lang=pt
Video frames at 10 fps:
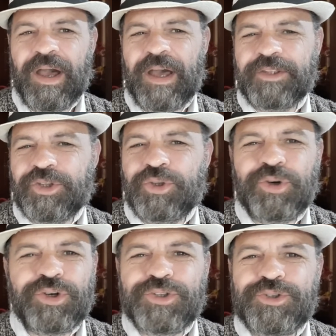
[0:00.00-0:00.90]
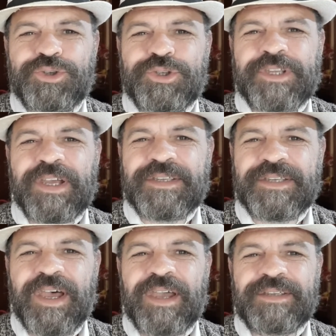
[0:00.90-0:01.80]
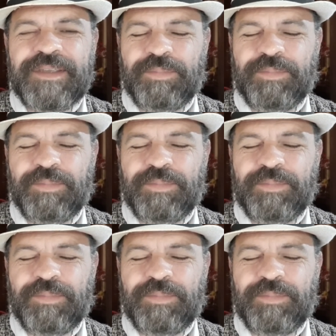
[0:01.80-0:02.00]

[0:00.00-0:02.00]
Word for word: a todos os casais